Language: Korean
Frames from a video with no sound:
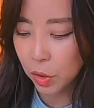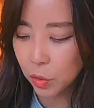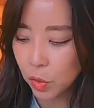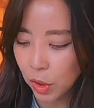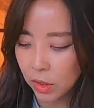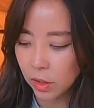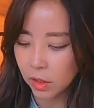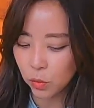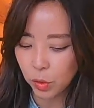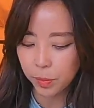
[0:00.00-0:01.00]
이것도
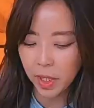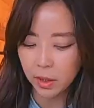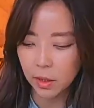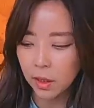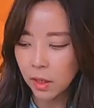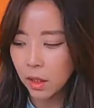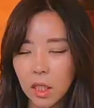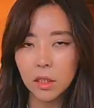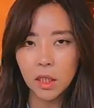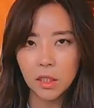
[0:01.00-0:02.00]
최근에 구입한
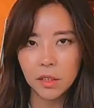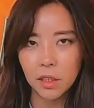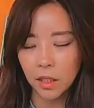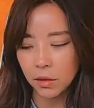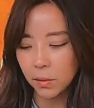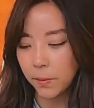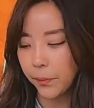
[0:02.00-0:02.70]
하드 케이스예요